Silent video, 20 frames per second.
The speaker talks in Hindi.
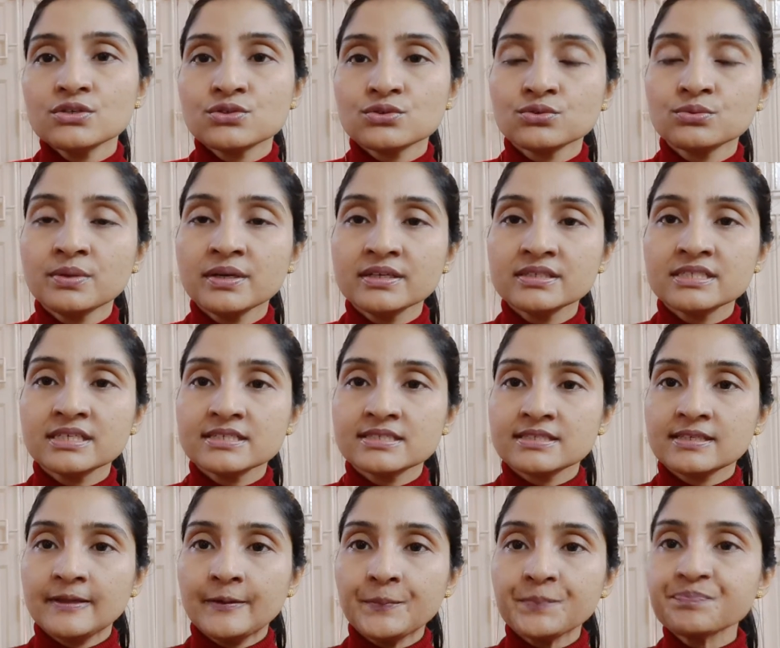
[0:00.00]
सुबह
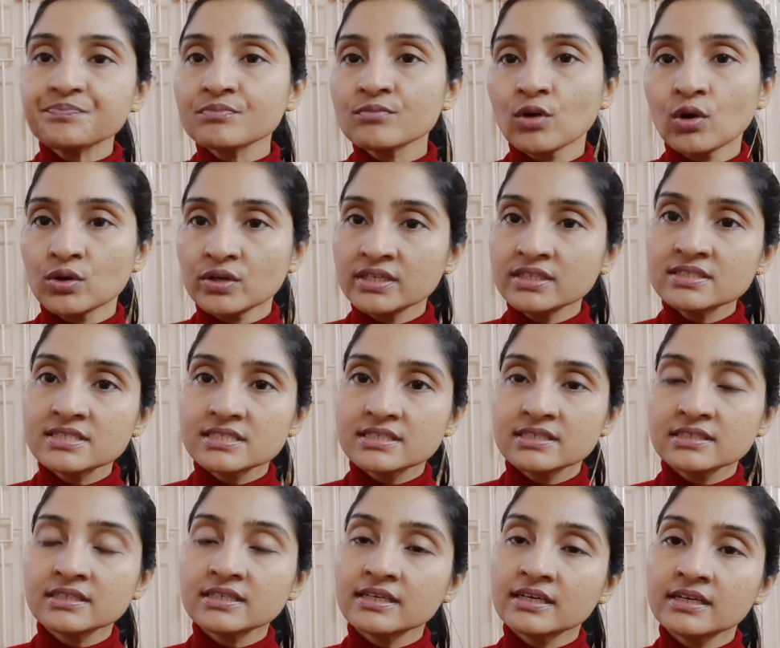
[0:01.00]
जैसे मॉर्निंग
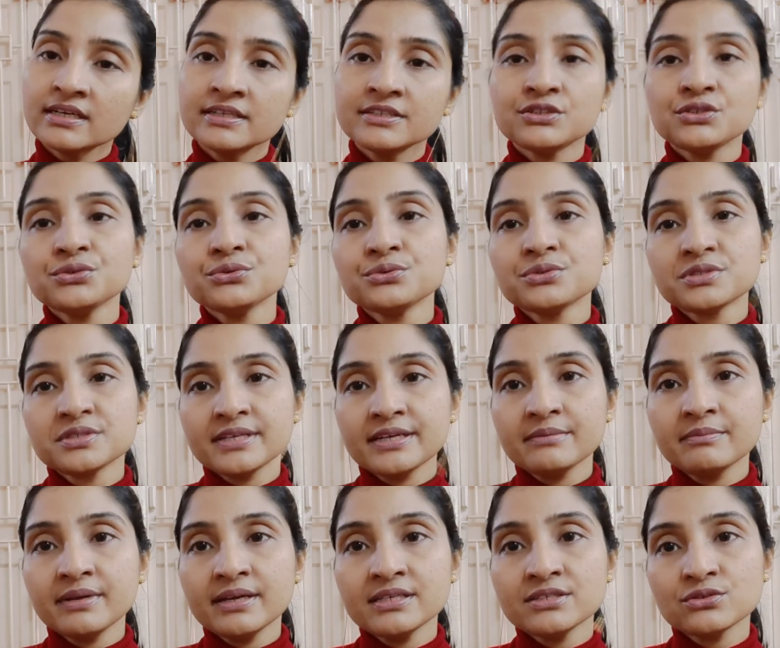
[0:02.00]
स्किन केयर लेती हूँ उस
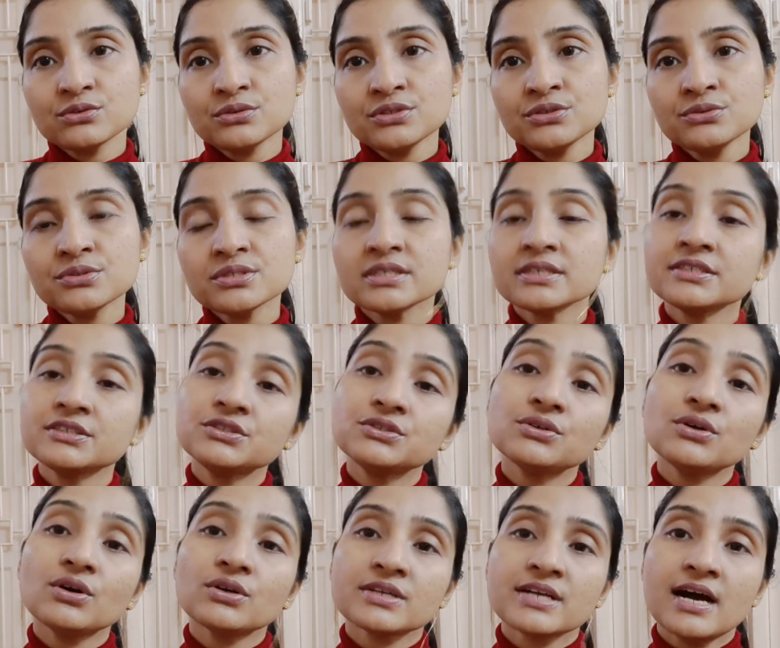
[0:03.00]
टाइम मैं इसको यूज़ करती
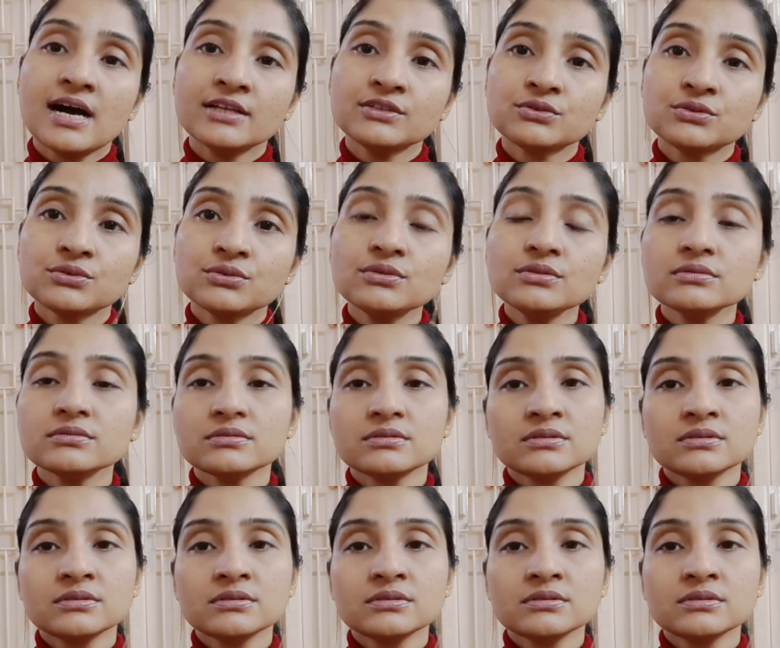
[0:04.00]
हूँ और रात को